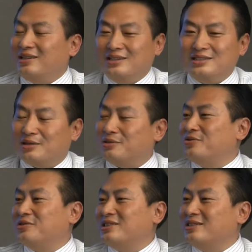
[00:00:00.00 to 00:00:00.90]
哪怕是
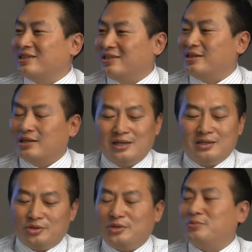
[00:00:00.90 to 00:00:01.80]
很小的风险也
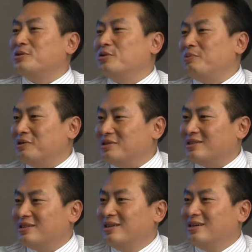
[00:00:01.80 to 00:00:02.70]
可以，是是，绝对不能说